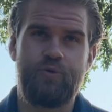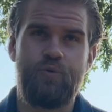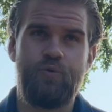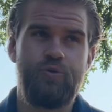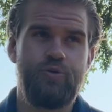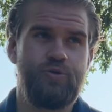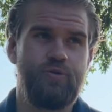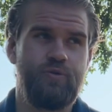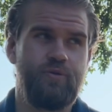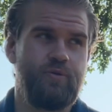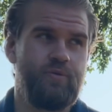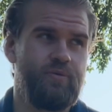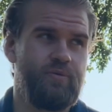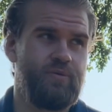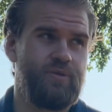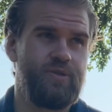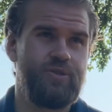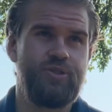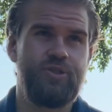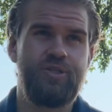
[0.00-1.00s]
кучу
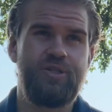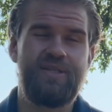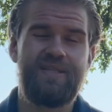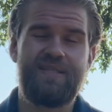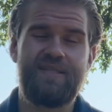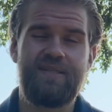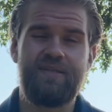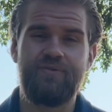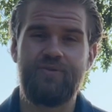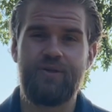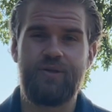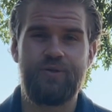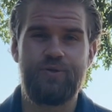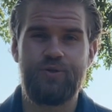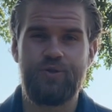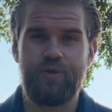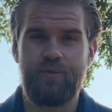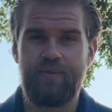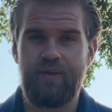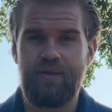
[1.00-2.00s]
диджитализированных
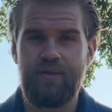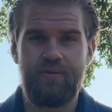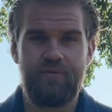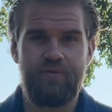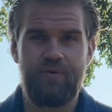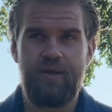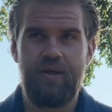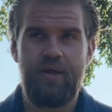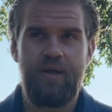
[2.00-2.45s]
инструментов,